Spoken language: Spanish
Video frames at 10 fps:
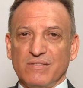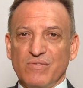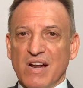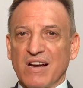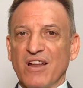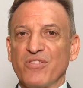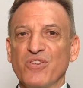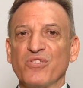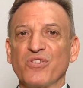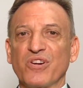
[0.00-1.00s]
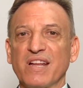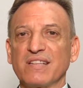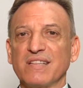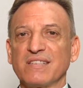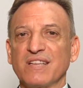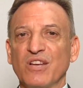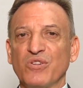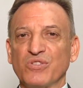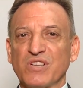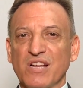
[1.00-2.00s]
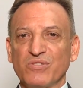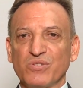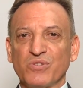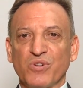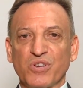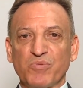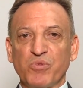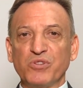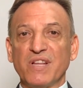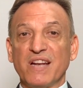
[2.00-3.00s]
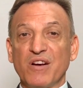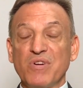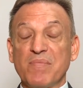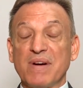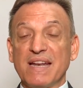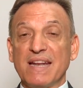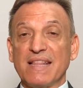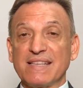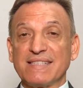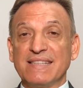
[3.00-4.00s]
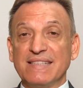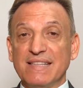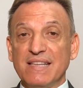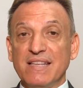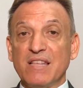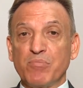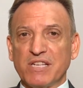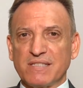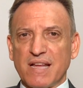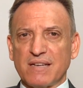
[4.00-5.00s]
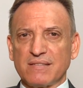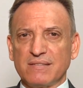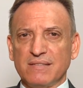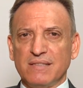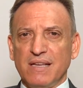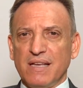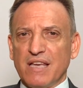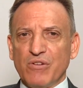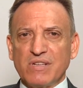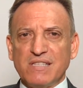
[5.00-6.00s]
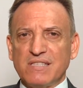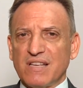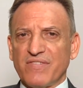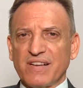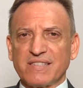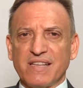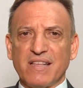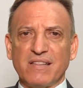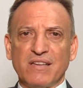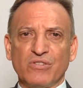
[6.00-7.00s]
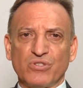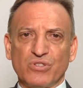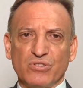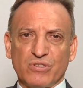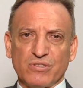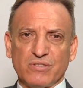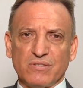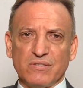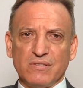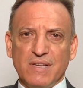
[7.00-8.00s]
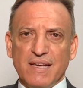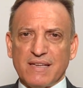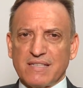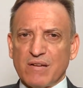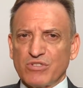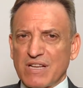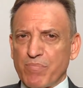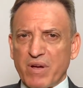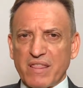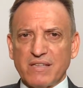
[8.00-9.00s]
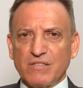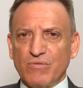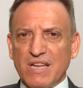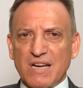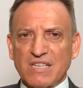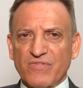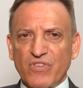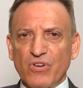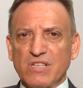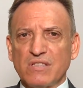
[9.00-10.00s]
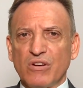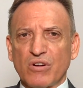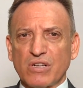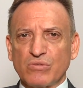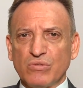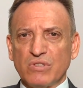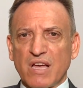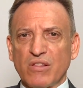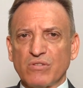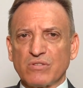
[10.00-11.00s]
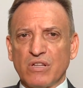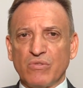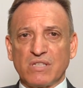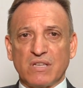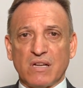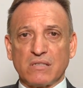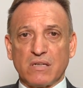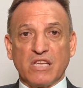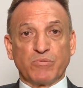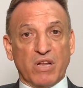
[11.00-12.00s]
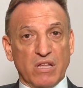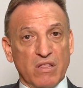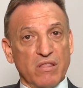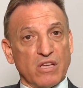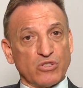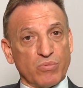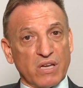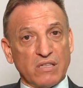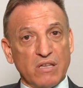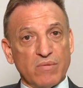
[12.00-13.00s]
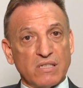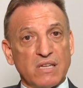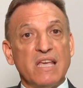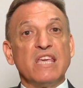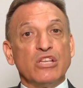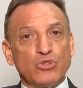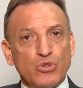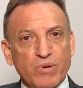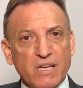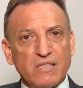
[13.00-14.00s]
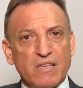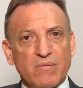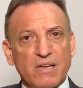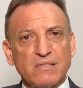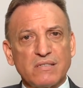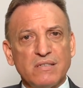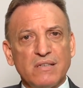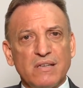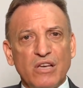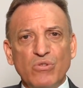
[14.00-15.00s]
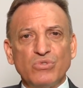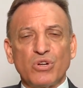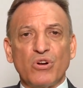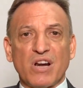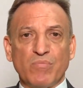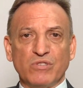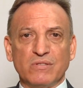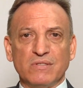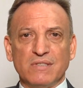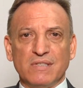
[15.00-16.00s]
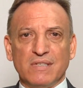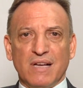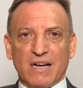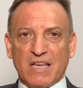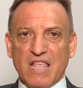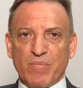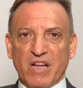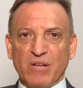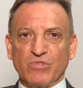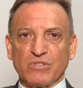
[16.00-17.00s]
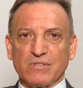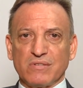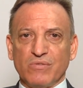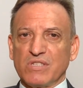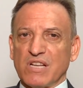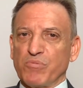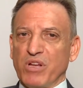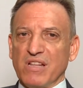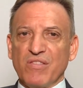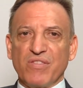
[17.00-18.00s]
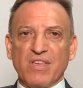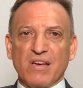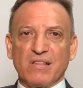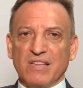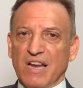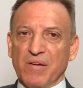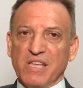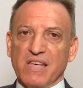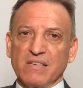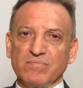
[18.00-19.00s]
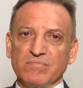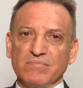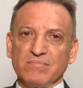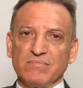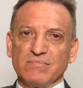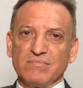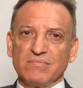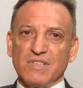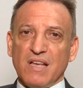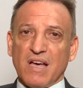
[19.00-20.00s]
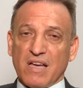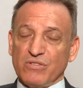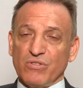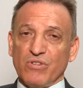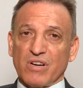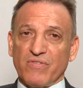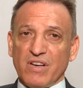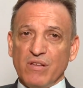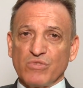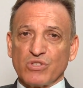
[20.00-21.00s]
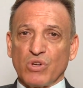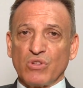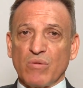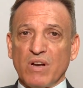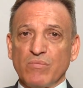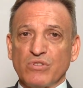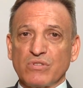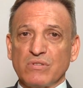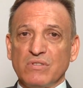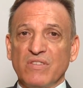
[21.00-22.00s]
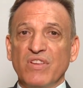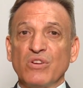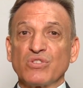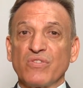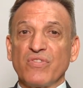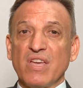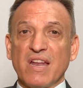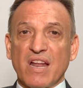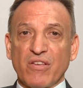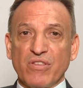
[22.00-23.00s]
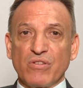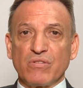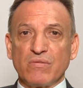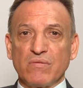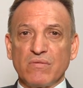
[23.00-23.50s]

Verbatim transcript: Una relación correcta es que los actos correspondan a una manera de sentir y de pensar, que no exista falsedad en nosotros, que seamos capaces de unir las flores de los resultados de nuestras experiencias objetivas y subjetivas en un solo ramo, al que llamaremos nuestra experiencia de la vida. A esto nos referimos cuando hablamos de filosofía en acción.